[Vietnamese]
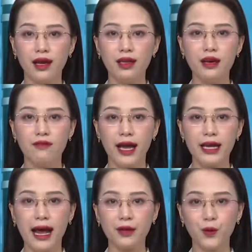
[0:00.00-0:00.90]
Nhờ vậy
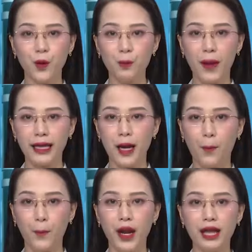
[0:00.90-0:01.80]
đã thu hút bạn
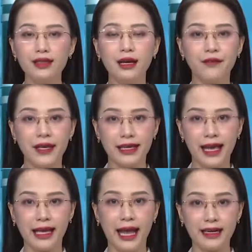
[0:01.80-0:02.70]
đọc đến thư viện
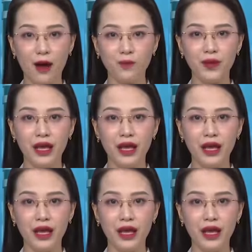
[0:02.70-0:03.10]
ngày càng đông.